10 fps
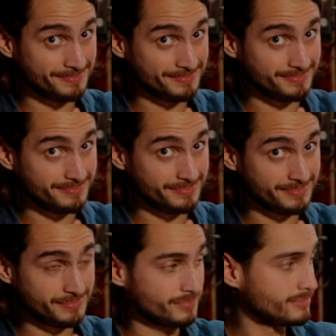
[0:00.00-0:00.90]
Ya, pero no
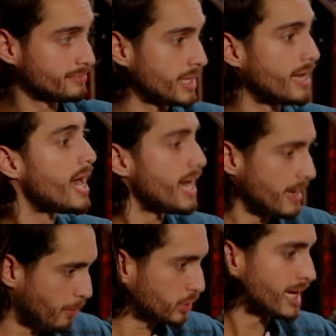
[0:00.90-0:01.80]
me dejes con intriga. Es
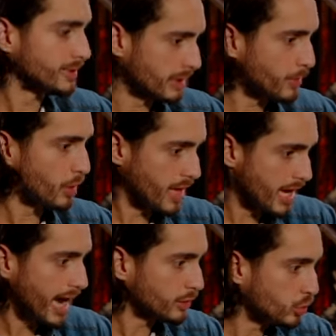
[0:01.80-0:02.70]
importante, pero deja
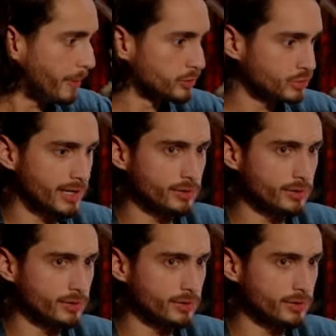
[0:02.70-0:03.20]
que haya suspenso en la